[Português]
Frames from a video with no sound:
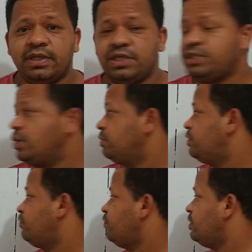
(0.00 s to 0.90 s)
uma questão
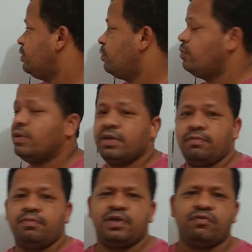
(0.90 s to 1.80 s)
que foi
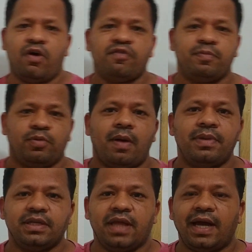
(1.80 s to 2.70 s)
uma que envolve
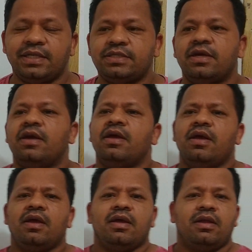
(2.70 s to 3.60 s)
probabilidade.
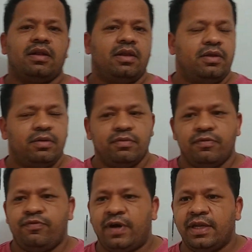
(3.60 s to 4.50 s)

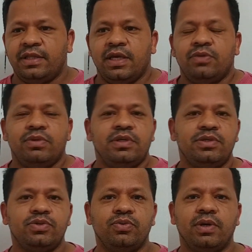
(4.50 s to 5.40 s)
Falei desde o
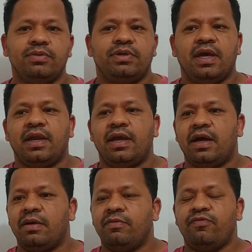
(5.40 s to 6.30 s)
início do ano que
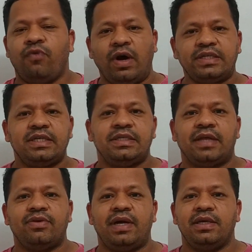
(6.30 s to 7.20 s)
era forte
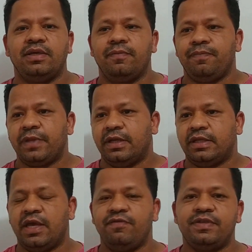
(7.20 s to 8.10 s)
candidato a cair.
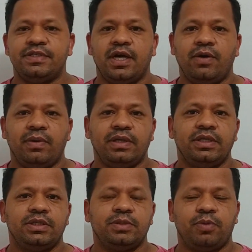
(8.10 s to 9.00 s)
Na revisão
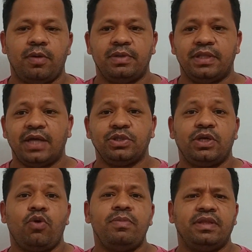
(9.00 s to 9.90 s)
aí de probabilidade, até
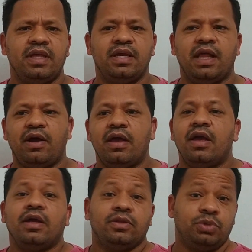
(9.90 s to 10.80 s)
comentei lá,
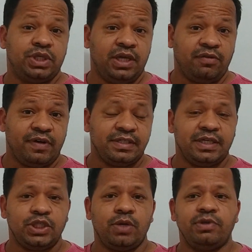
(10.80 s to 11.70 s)
não cheguei a fazer a
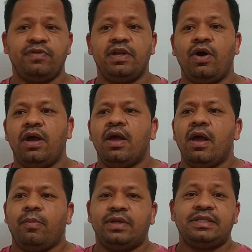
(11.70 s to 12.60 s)
questão, mas falei, ó,
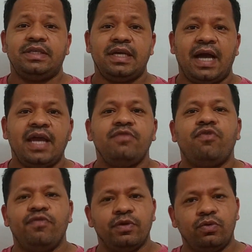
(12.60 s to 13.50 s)
pode ser que caia
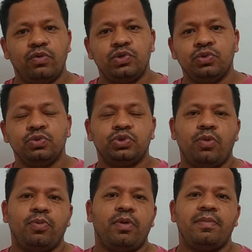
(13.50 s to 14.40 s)
envolvendo conjuntos
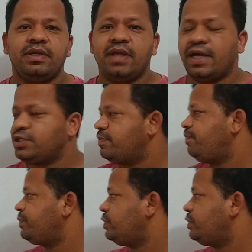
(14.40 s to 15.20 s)
com probabilidade.